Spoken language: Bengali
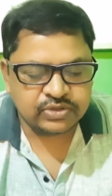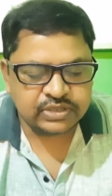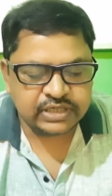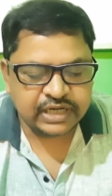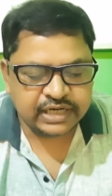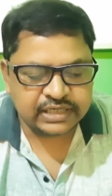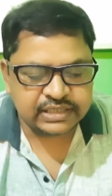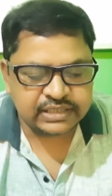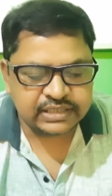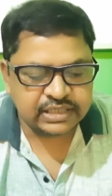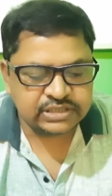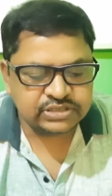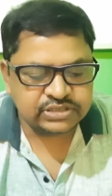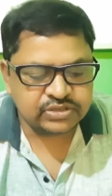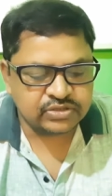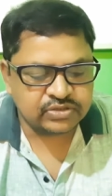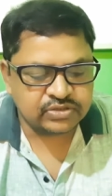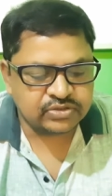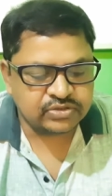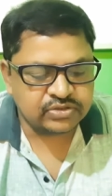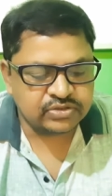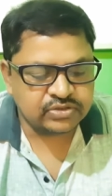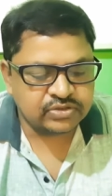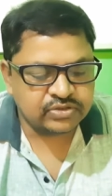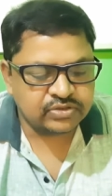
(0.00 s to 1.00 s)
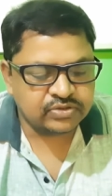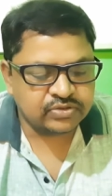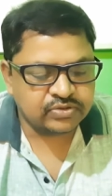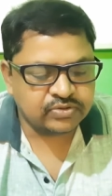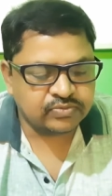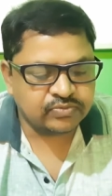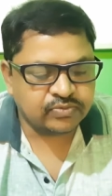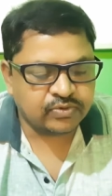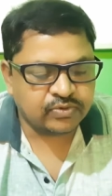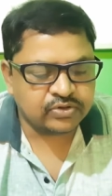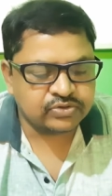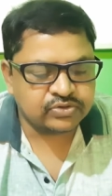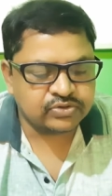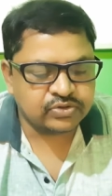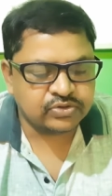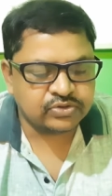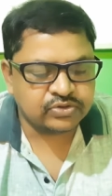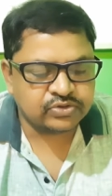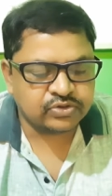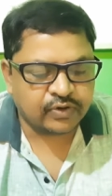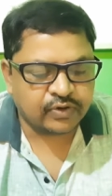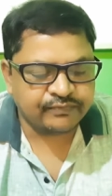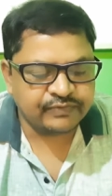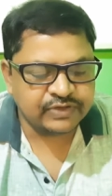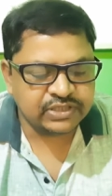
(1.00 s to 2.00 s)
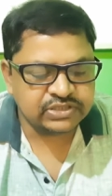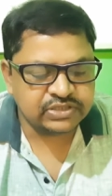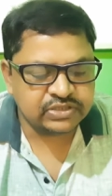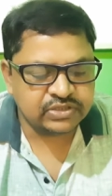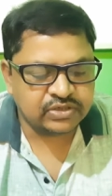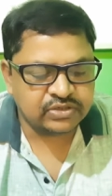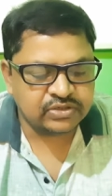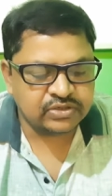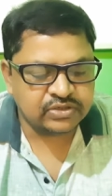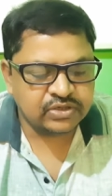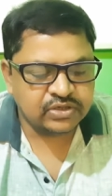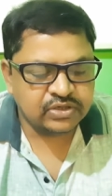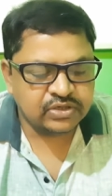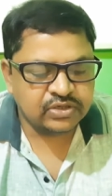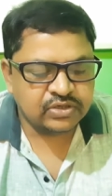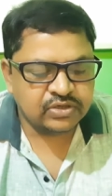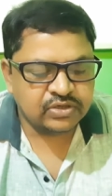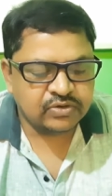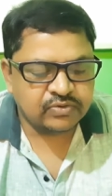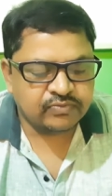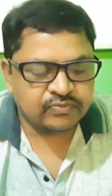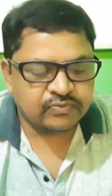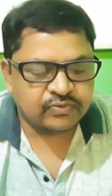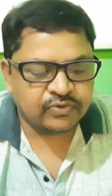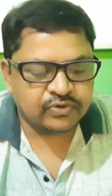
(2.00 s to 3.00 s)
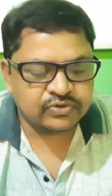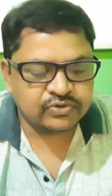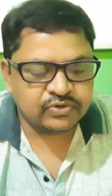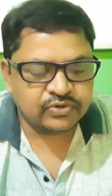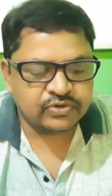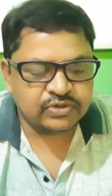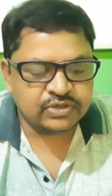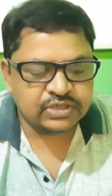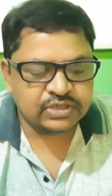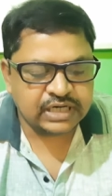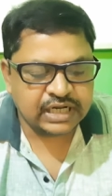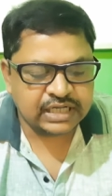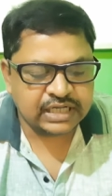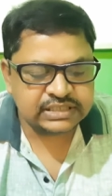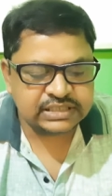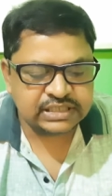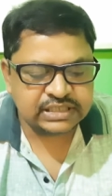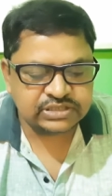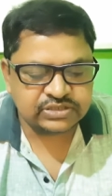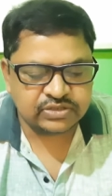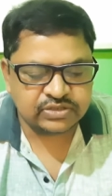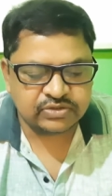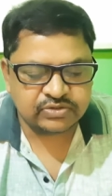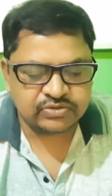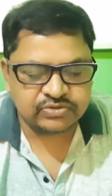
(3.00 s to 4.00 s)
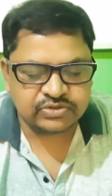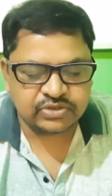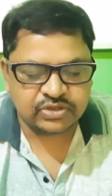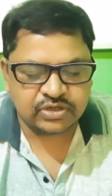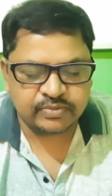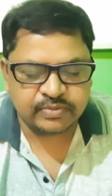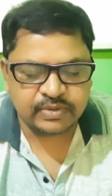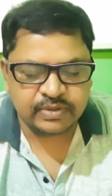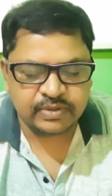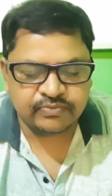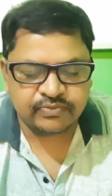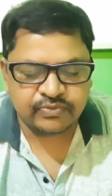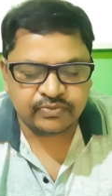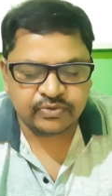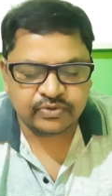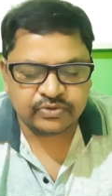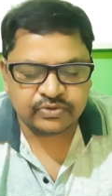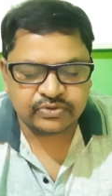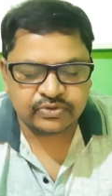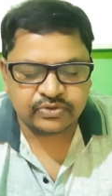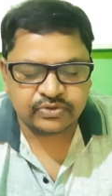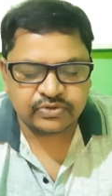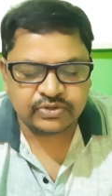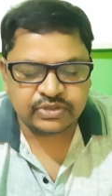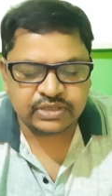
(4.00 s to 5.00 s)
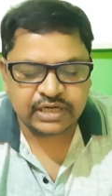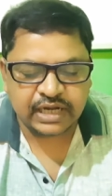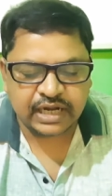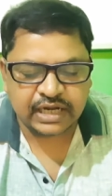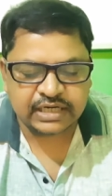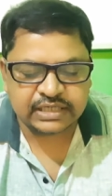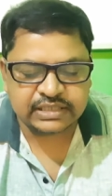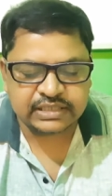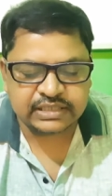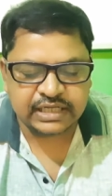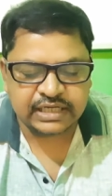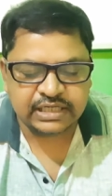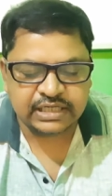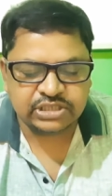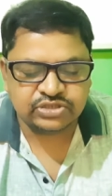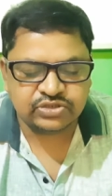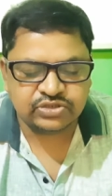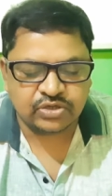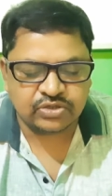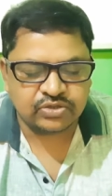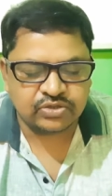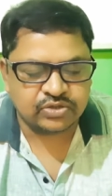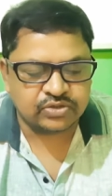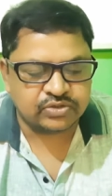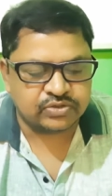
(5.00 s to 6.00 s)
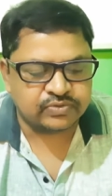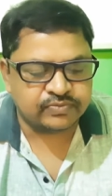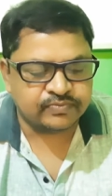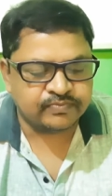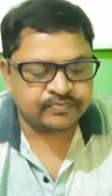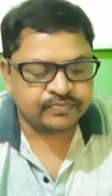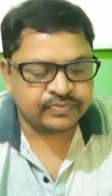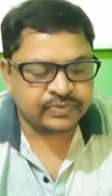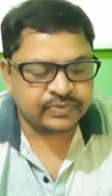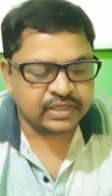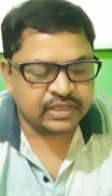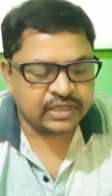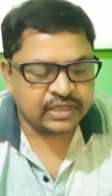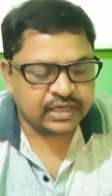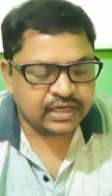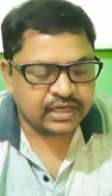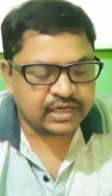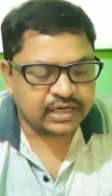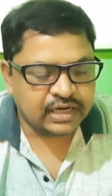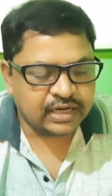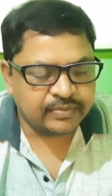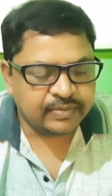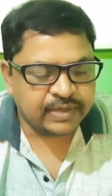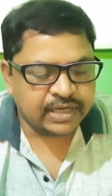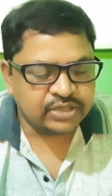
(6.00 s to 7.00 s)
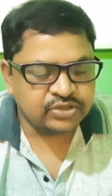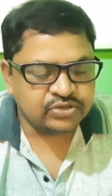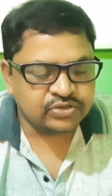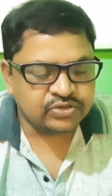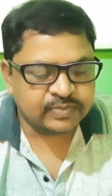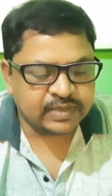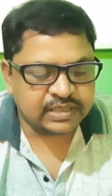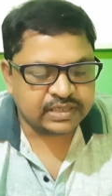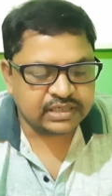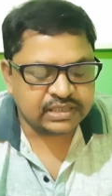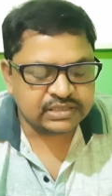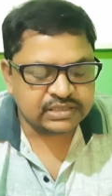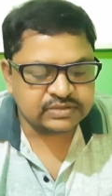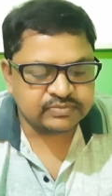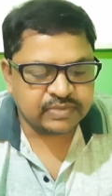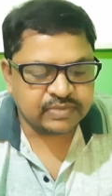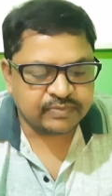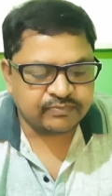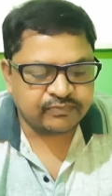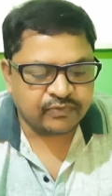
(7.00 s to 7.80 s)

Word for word: ট্যাকটিক চলন ফটোট্রপিক চলন ফোটোমিনাসটি চলন উত্তর হবে ফোটোট্যাকটিক চলন দোমানাস বা